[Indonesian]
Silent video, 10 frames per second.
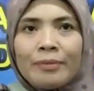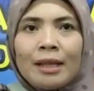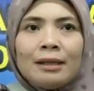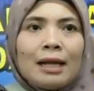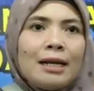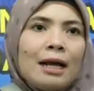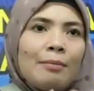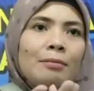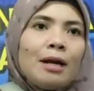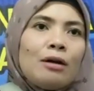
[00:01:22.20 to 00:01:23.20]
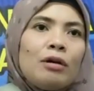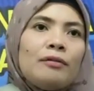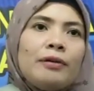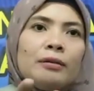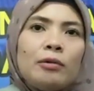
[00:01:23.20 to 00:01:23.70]
Tadi kami melakukan
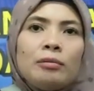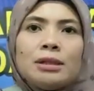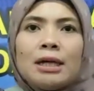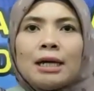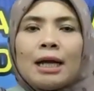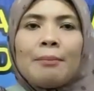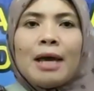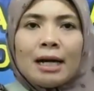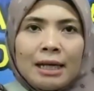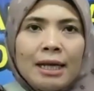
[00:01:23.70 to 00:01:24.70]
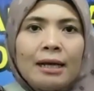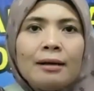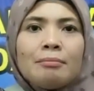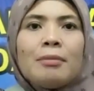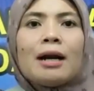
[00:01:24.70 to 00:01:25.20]
visum dengan
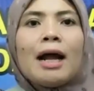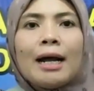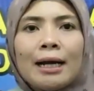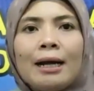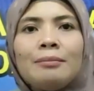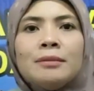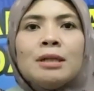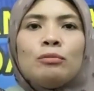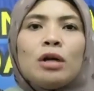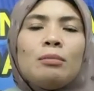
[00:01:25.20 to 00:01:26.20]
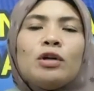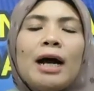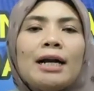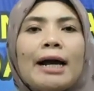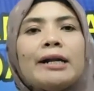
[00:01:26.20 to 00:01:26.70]
KBRI, berharap
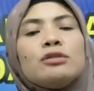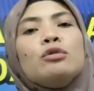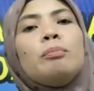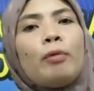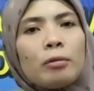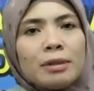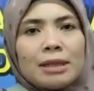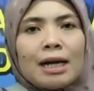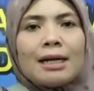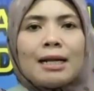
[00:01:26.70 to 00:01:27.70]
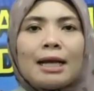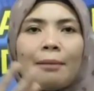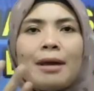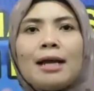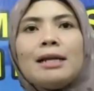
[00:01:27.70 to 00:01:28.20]
mudah-mudahan ada support besar dari
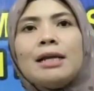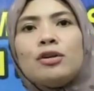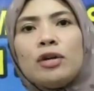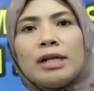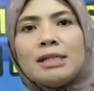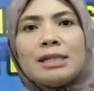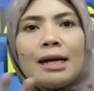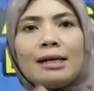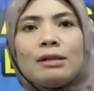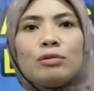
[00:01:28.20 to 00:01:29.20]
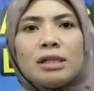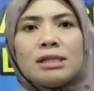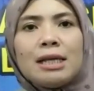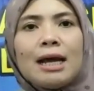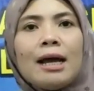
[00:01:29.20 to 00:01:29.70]
KBRI Indonesia di
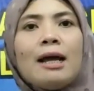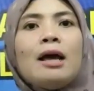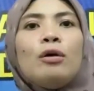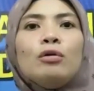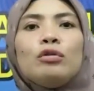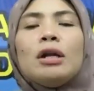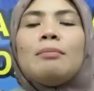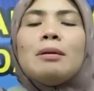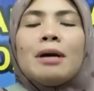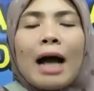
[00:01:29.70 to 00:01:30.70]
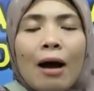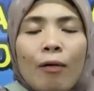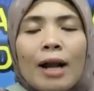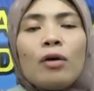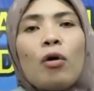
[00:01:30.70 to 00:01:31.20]
Tunisia untuk lebih
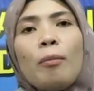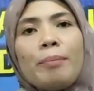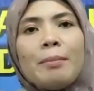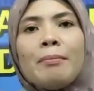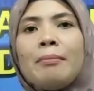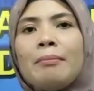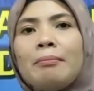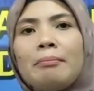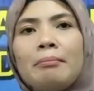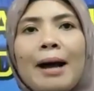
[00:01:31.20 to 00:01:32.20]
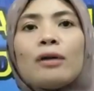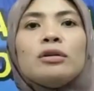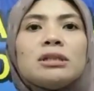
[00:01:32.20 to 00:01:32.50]
mengawal kopi Maros